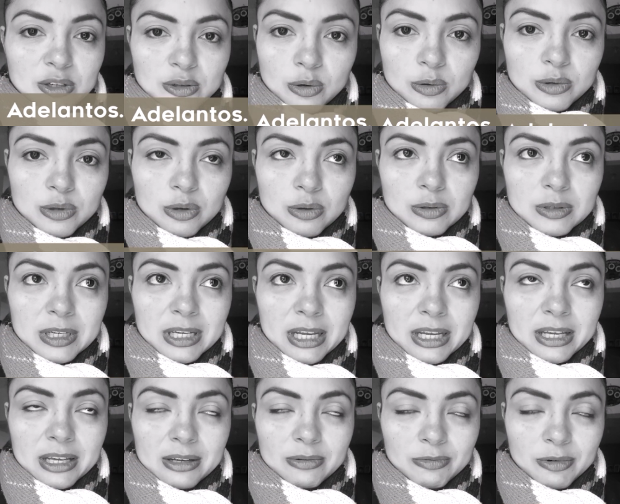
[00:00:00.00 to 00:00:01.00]
solución,
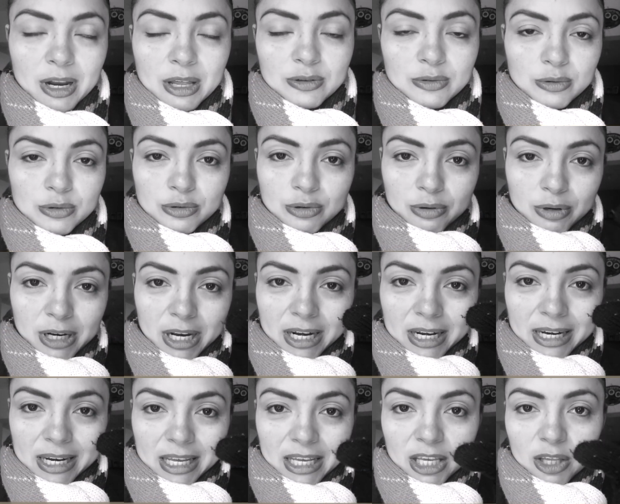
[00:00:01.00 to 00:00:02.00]
eh, una solución
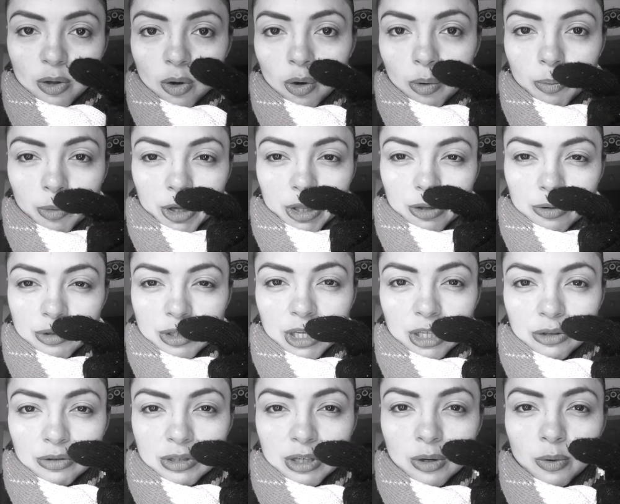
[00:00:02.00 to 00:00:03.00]
en líquido como de
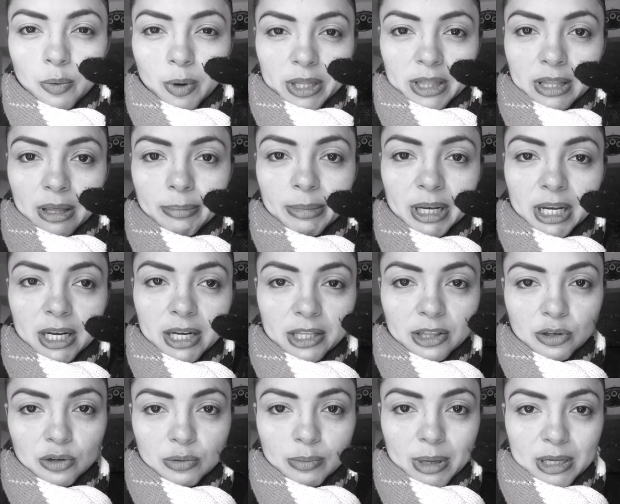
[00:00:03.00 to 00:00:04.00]
250
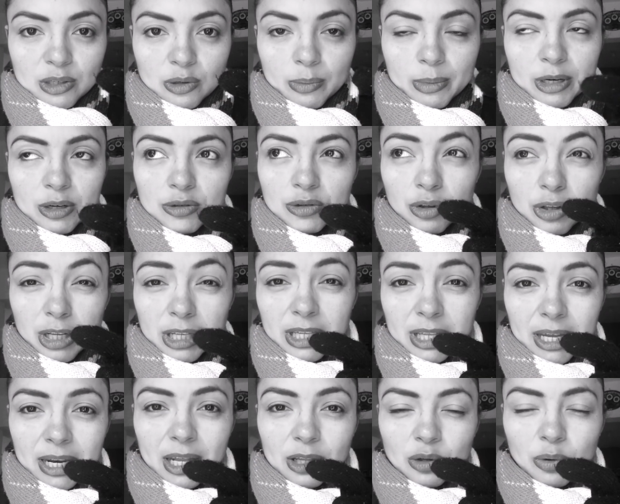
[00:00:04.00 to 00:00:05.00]
mililitros más o menos donde
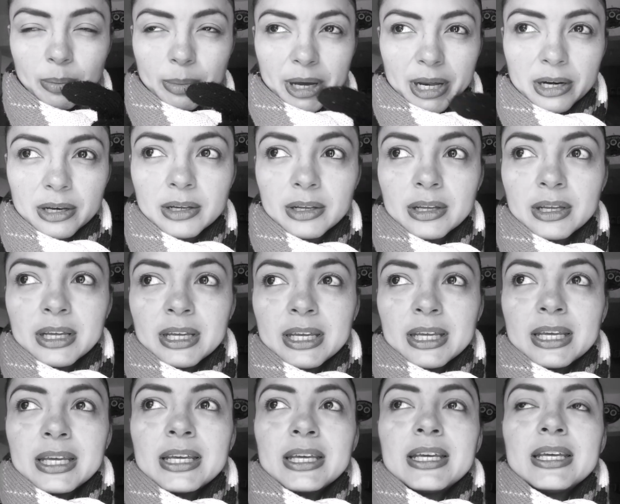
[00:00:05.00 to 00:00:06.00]
te dan a tomar.
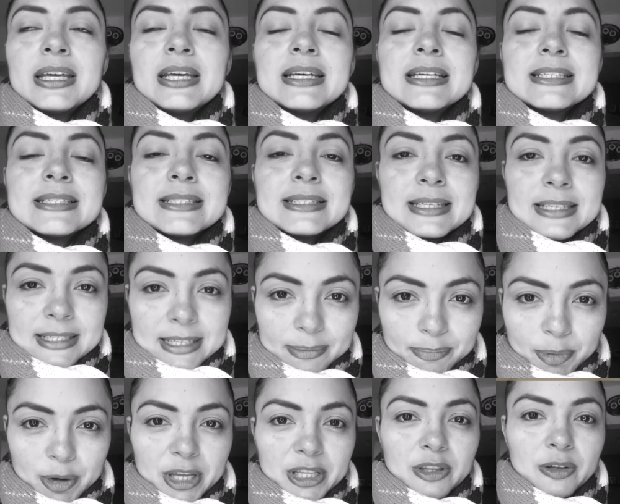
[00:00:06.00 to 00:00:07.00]
Sí se
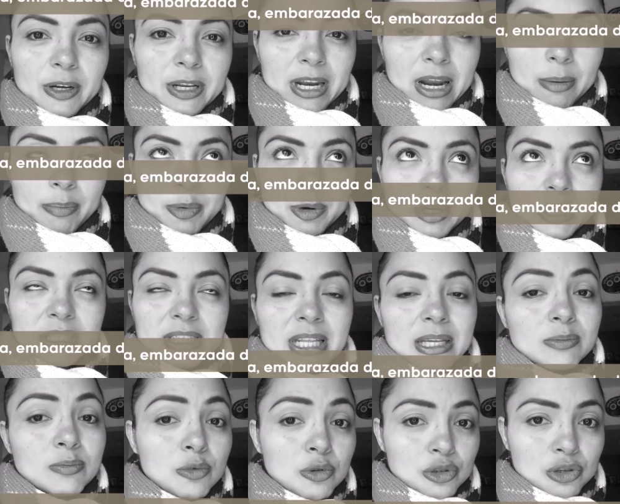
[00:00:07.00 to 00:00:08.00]
puede tolerar, pero
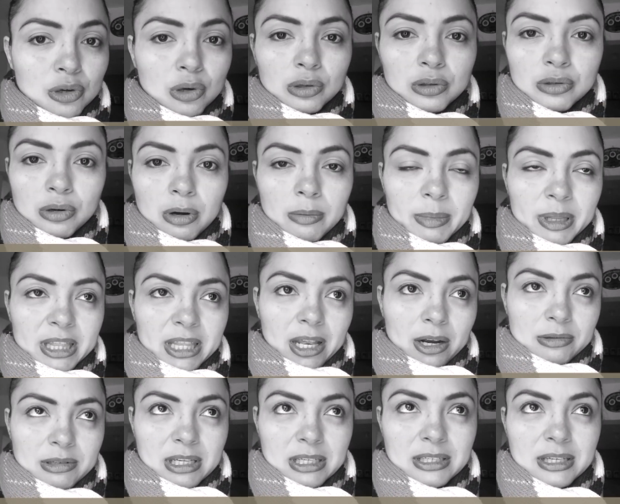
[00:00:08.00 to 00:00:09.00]
necesitas mucho control
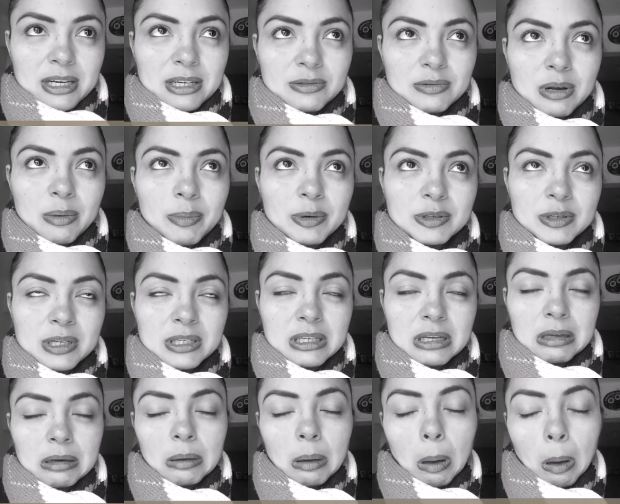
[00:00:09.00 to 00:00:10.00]
mental. O sea, si eres una persona así
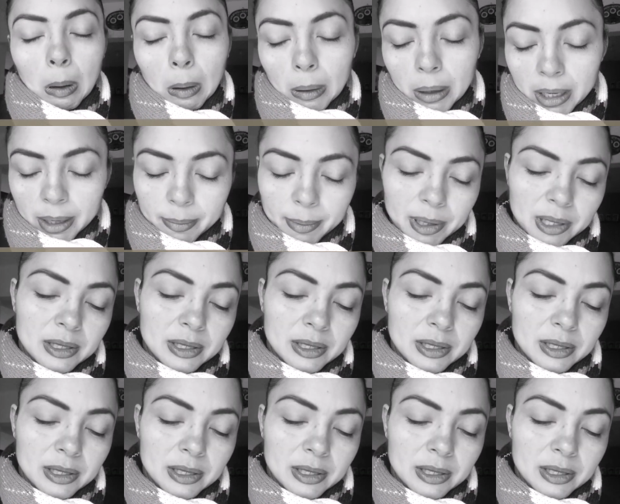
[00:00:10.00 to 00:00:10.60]
que no, que